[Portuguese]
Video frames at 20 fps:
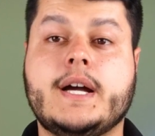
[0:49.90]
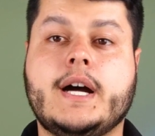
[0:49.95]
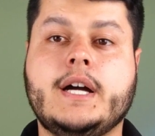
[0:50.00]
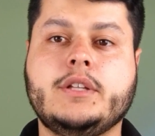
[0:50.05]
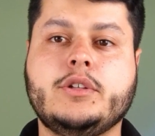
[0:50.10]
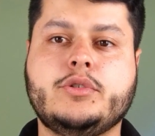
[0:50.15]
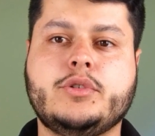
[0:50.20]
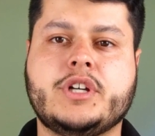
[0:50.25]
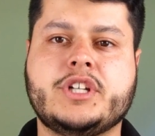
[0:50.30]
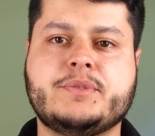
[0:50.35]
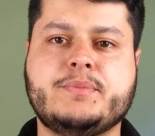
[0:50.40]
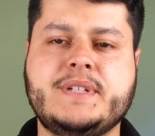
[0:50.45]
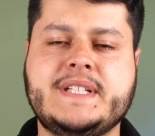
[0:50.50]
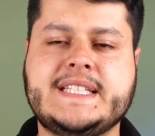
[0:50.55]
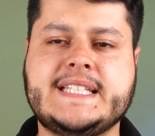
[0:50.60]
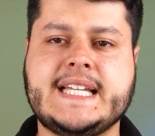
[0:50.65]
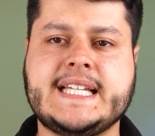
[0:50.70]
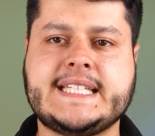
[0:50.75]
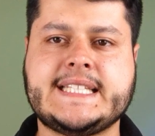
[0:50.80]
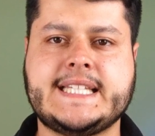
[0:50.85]
ano
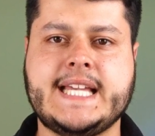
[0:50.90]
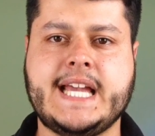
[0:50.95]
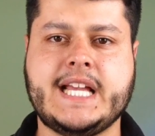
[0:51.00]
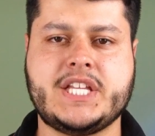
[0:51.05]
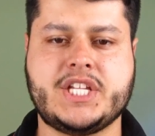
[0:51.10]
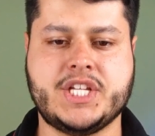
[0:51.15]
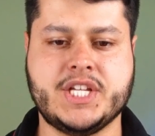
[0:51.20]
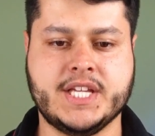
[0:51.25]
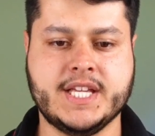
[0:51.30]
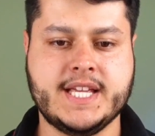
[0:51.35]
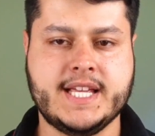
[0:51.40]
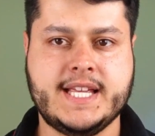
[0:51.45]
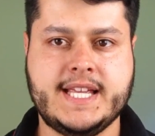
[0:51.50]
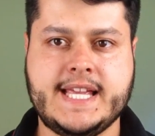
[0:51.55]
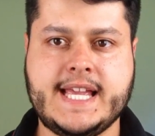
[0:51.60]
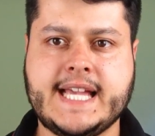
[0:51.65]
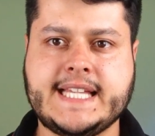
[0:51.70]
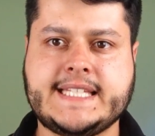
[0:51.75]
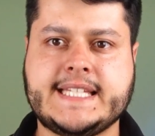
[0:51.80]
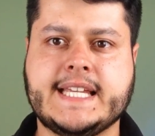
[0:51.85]
2017
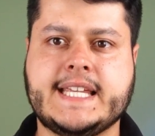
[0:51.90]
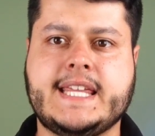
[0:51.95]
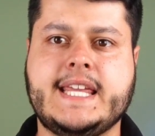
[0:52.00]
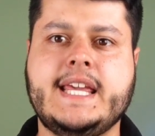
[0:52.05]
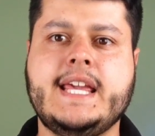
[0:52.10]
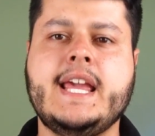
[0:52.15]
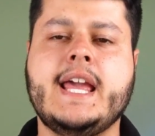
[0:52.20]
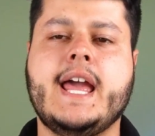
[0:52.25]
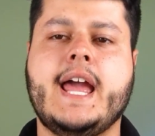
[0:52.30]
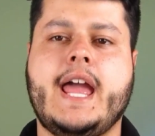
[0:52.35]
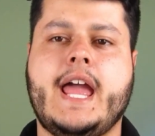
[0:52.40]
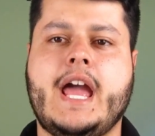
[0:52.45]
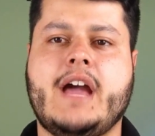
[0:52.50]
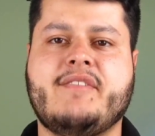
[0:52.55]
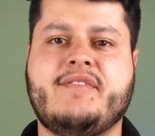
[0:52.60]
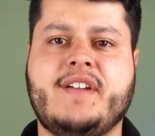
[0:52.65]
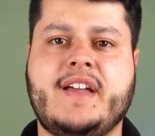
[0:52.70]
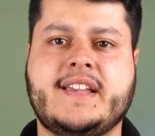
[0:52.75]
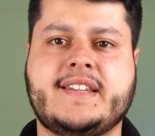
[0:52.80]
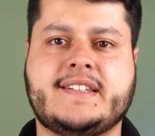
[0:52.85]
e essa aqui é
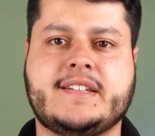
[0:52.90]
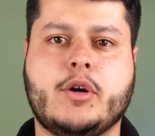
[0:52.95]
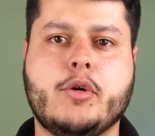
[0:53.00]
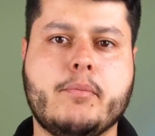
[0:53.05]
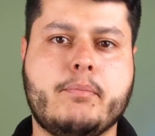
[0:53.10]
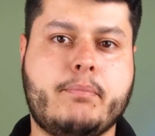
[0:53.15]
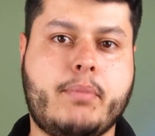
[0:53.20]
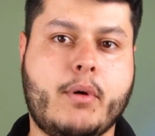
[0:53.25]
a versão